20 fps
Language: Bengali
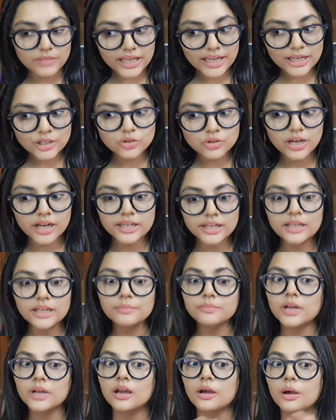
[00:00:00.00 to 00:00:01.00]
একটুখানি
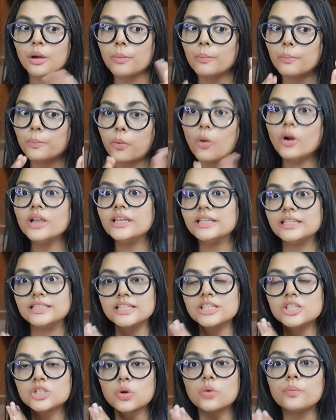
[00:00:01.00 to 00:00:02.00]
বলি
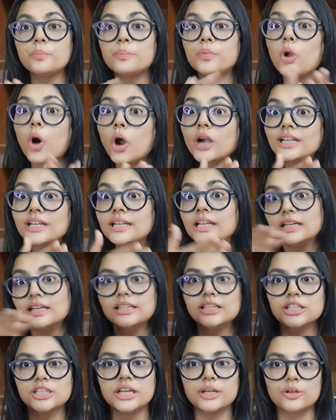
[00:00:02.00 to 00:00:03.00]
যে স্টো প্লটটা
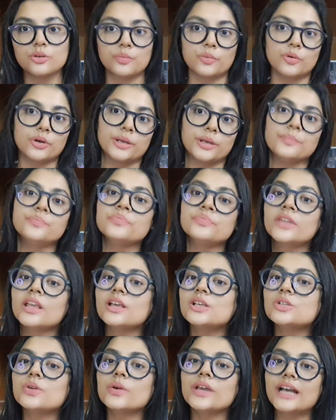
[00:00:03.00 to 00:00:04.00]
কিসের ওপরে
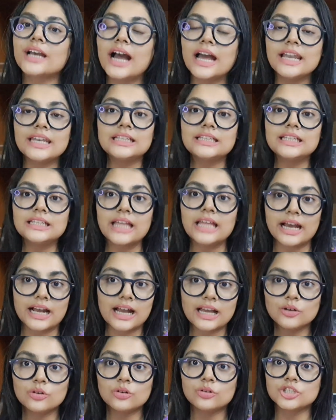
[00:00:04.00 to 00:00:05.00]
সো এখানেতে
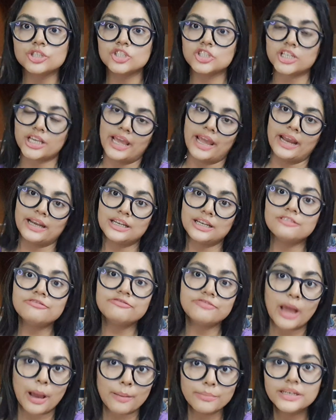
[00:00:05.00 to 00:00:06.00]
দেখানো হচ্ছে একটা
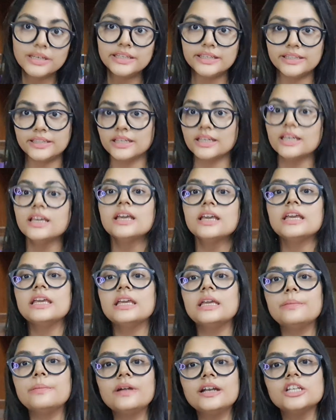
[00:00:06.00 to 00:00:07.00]
ফ্যামিলিকে
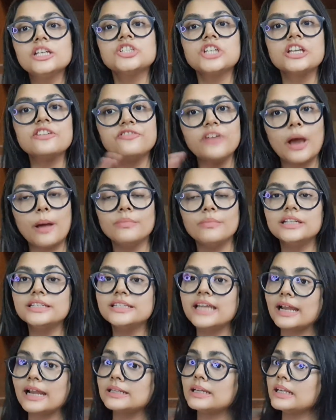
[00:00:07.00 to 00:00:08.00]
এবারে সেই
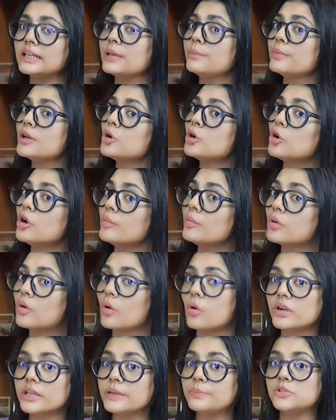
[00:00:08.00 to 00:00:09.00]
ফ্যামিলিটা একটা টাইমে খুব
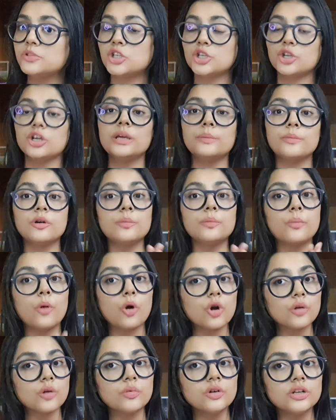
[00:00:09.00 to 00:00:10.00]
গরিব ছিল এবং
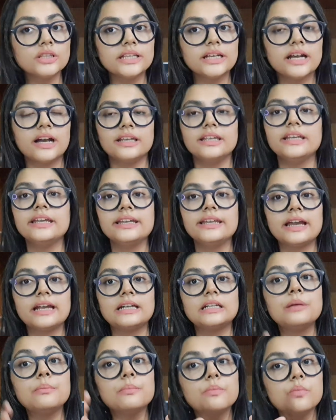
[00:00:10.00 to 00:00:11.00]
পরবর্তীকালে এরা
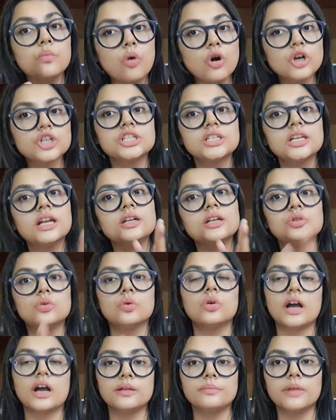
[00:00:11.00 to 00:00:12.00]
একটা মশলার
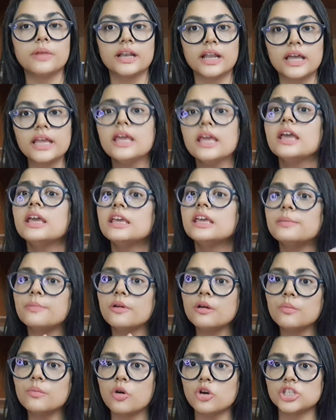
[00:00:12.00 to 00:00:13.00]
দোকান বানায়
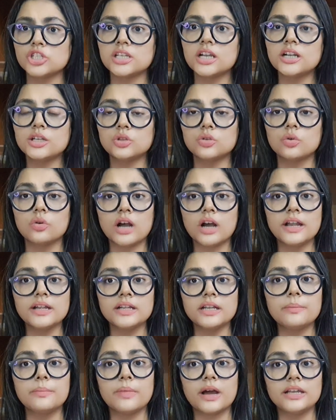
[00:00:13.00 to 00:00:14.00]
এবং মশলার
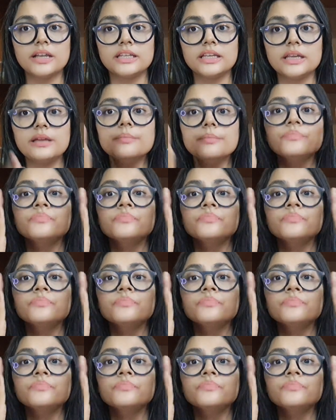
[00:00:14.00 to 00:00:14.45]
দোকানটা বানিয়ে